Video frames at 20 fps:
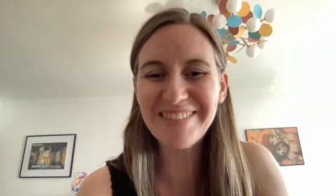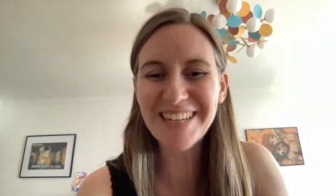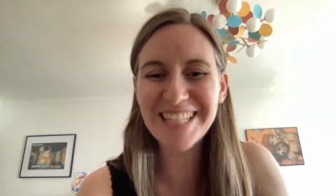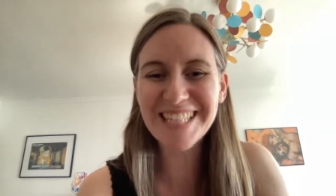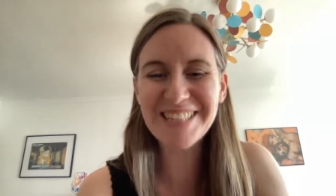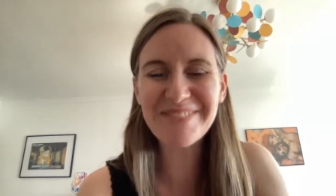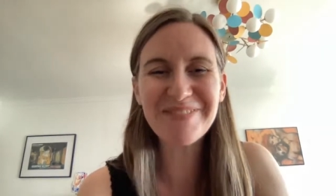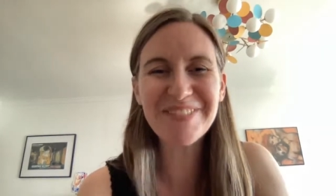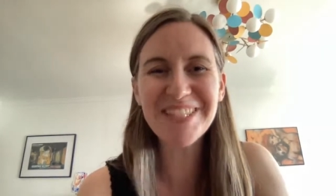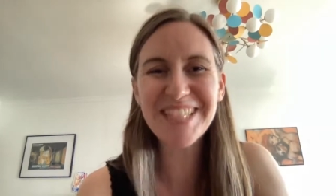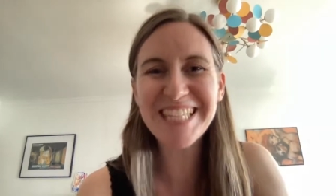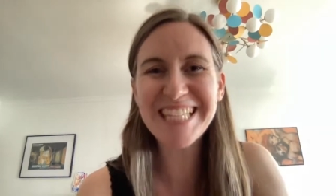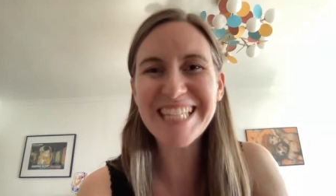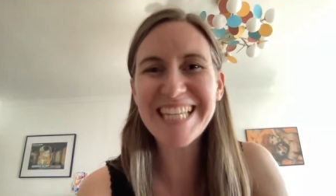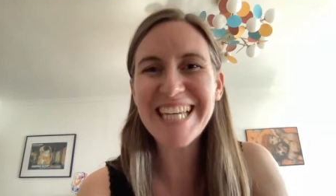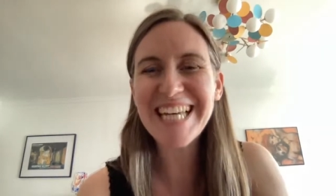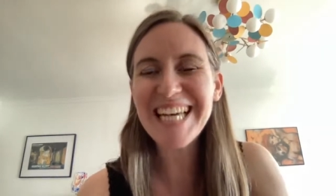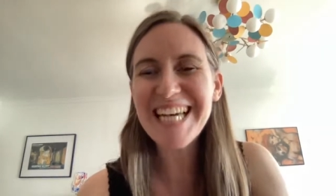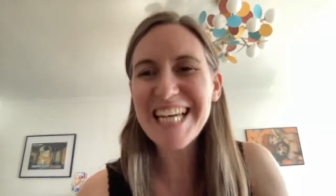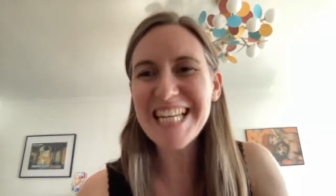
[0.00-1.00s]
merci Pauline.
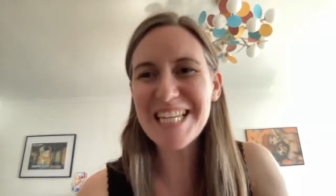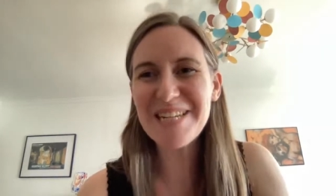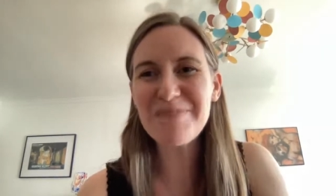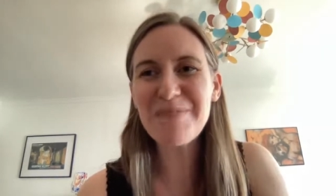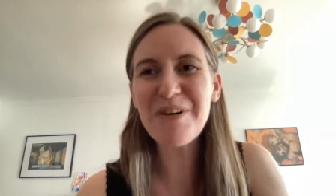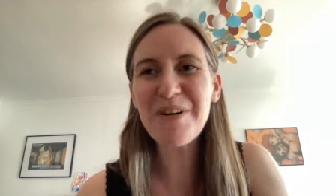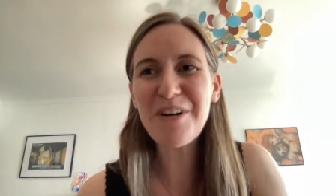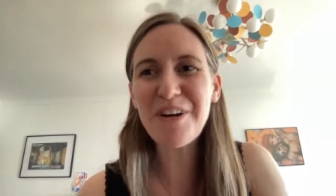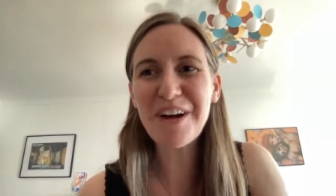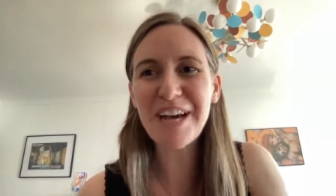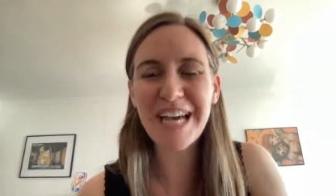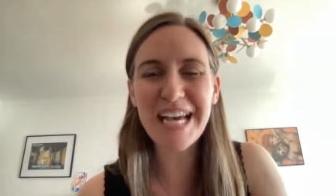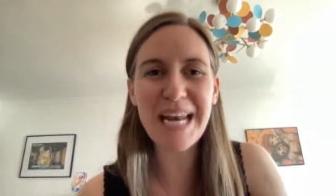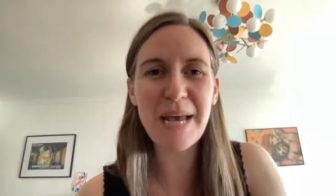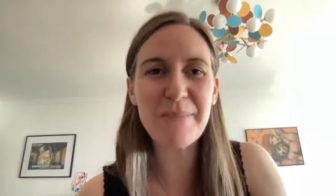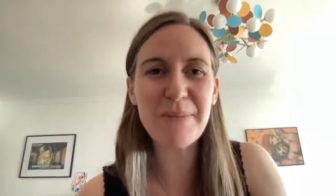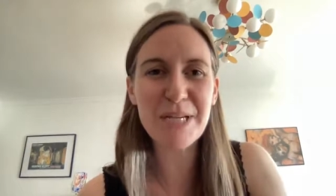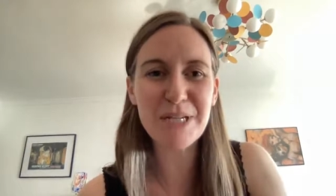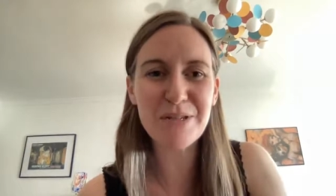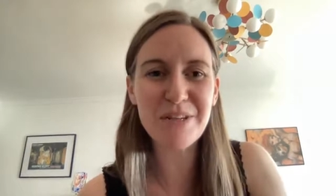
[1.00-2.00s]
J'ai pas encore créé
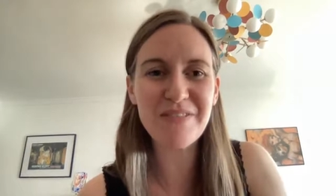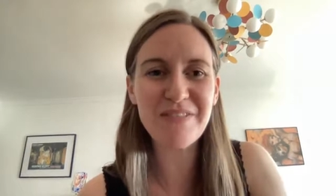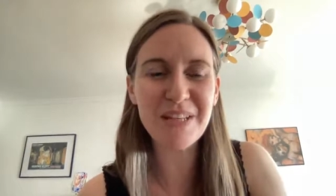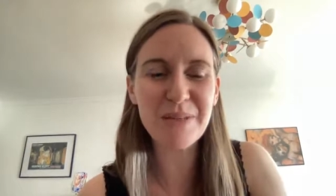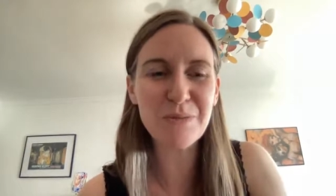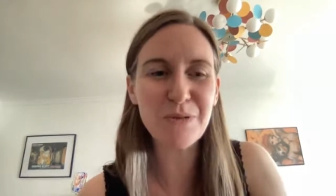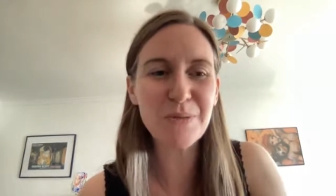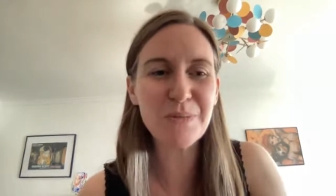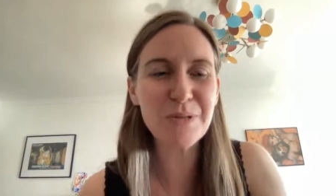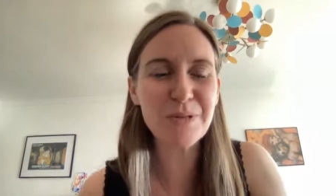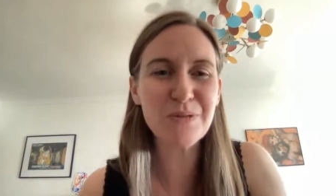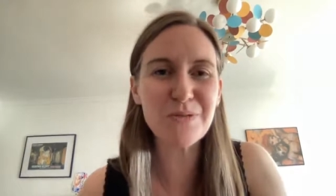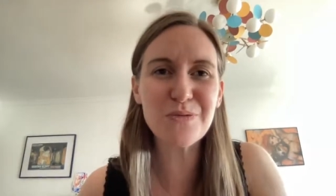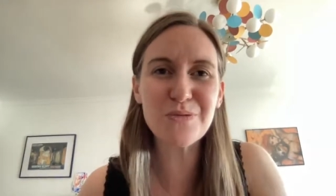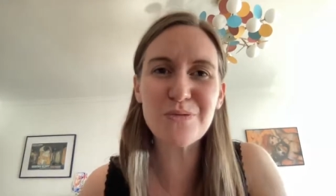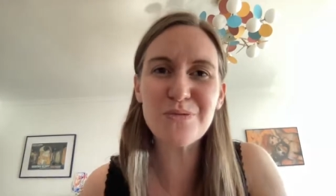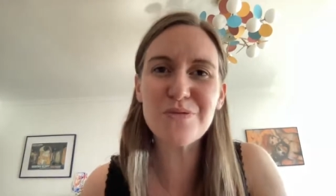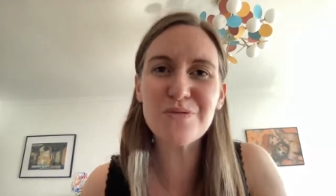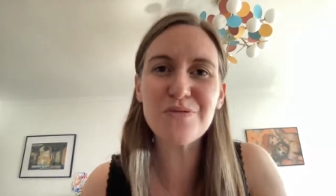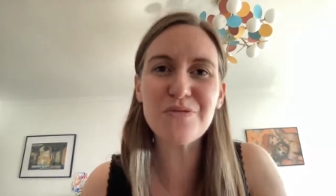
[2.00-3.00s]
la page de l'événement parce que
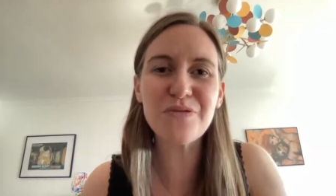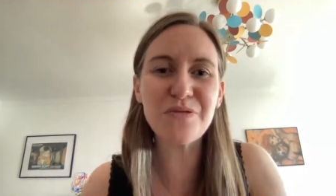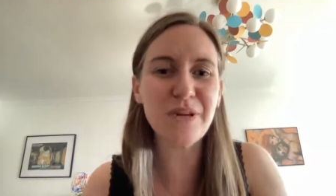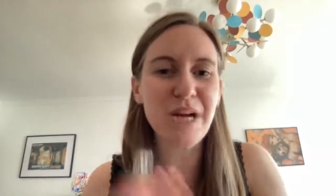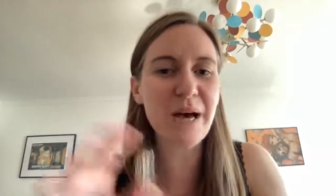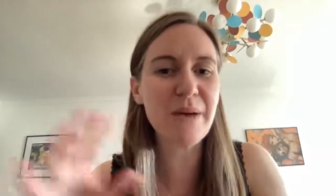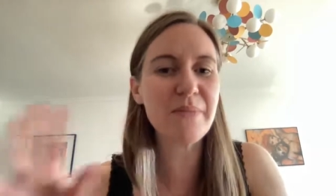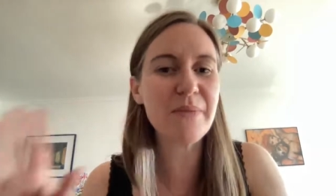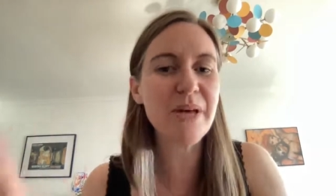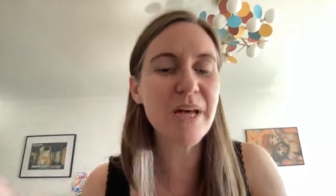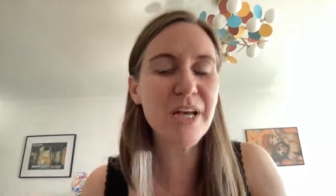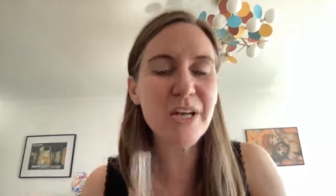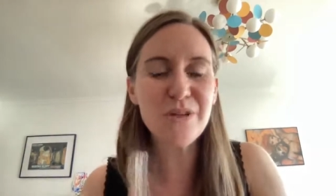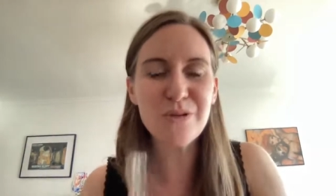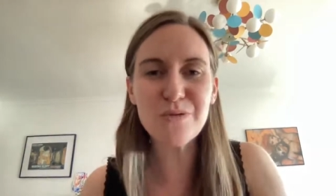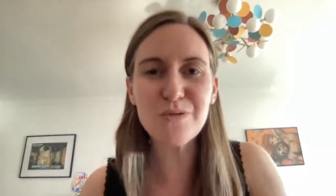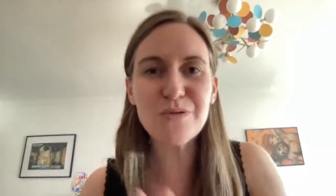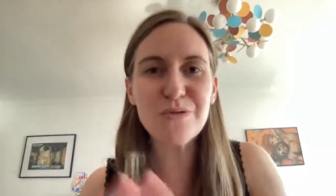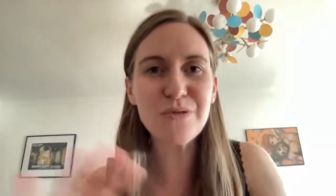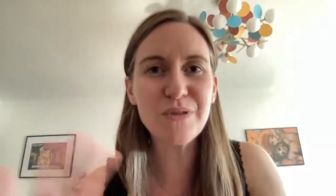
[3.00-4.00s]
du coup, il faudra
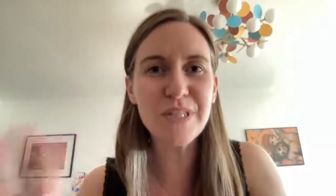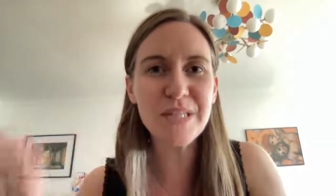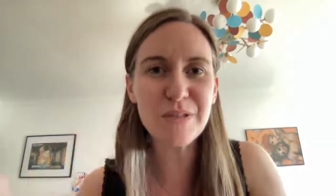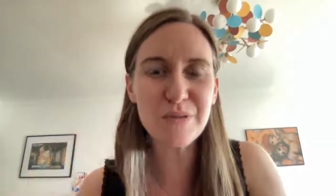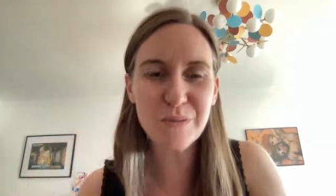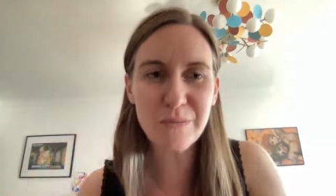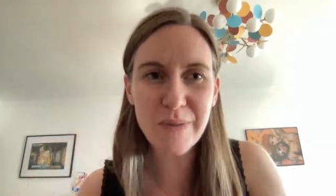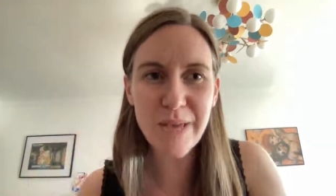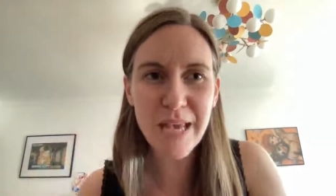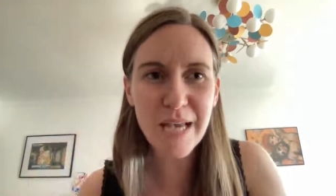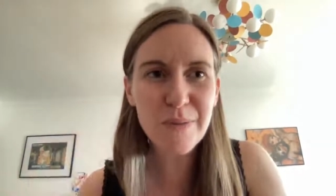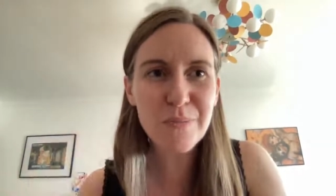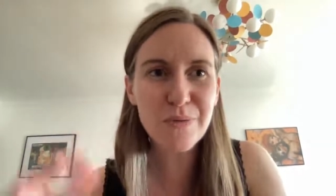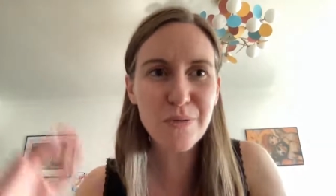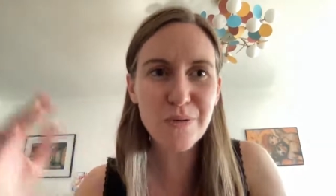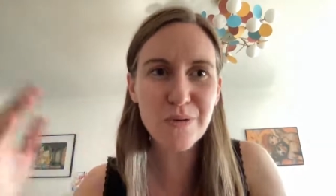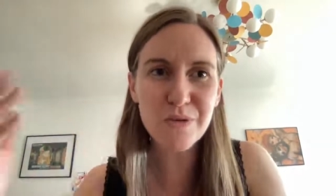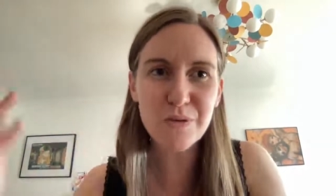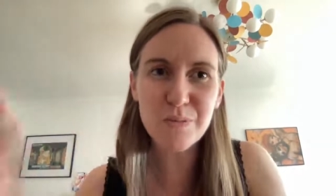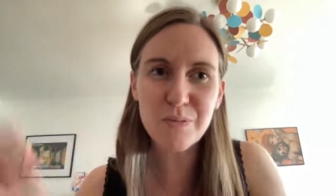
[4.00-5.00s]
juste donner son mail
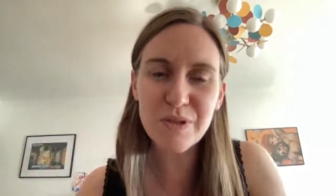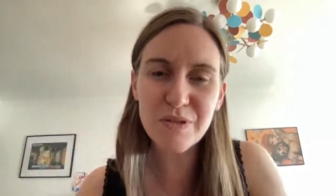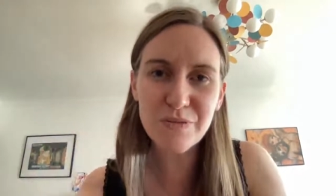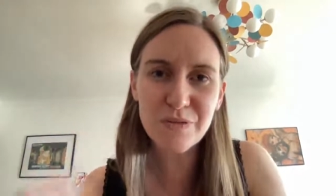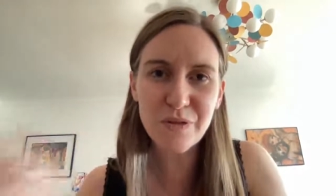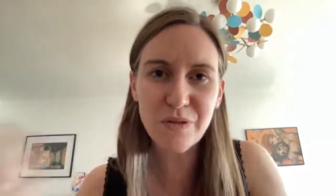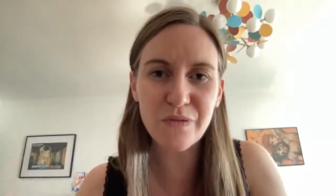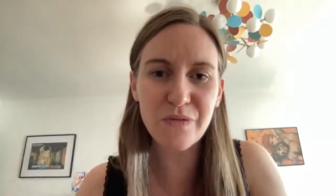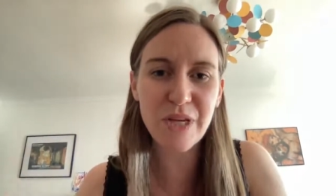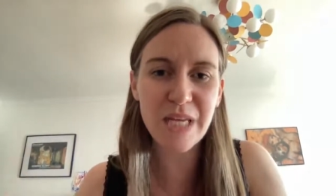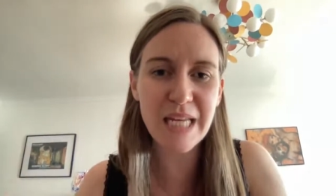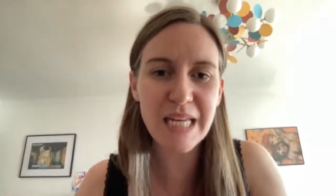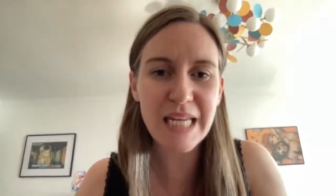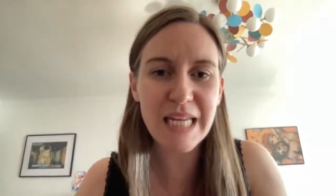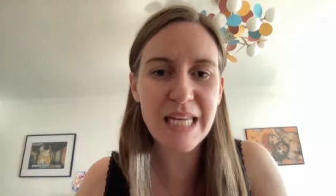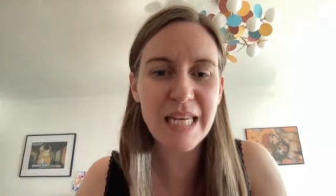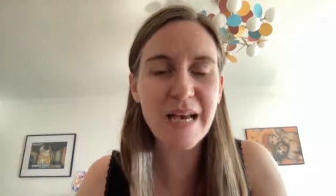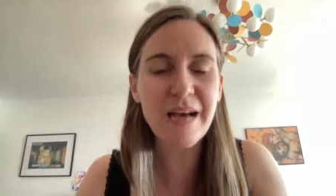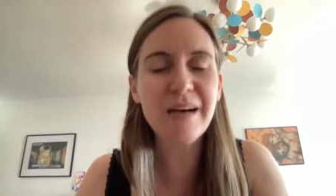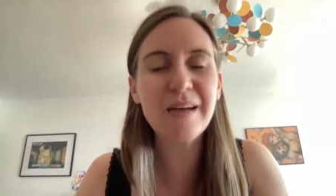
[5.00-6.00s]
pour que je puisse vous envoyer les
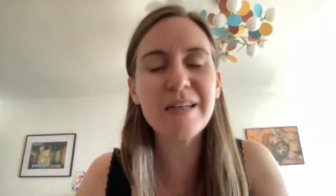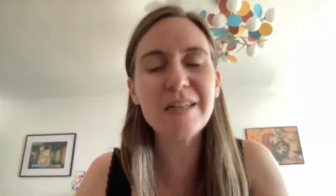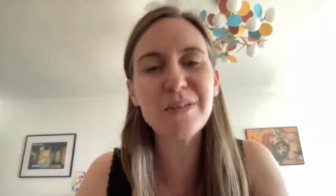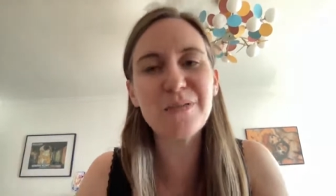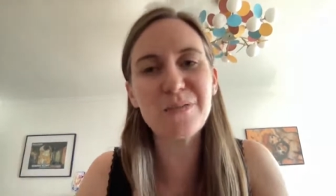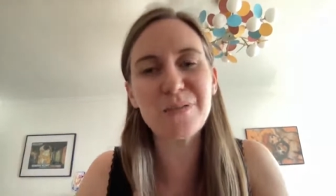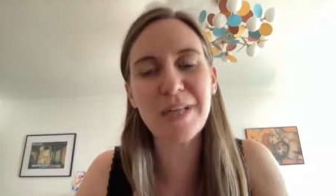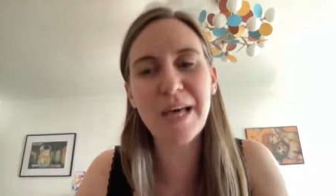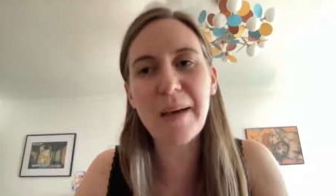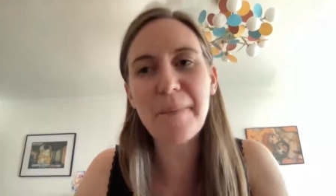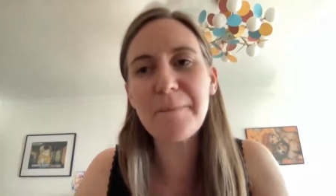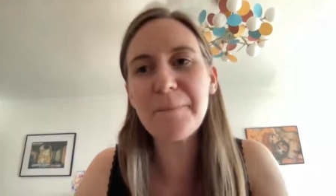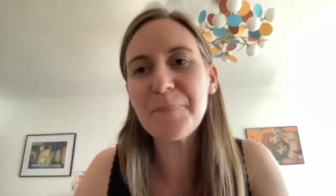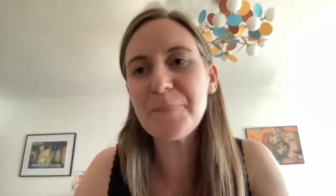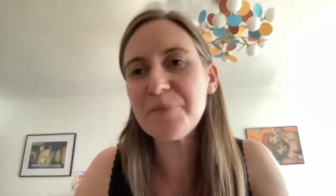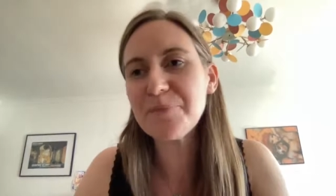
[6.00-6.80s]
liens et tout ça.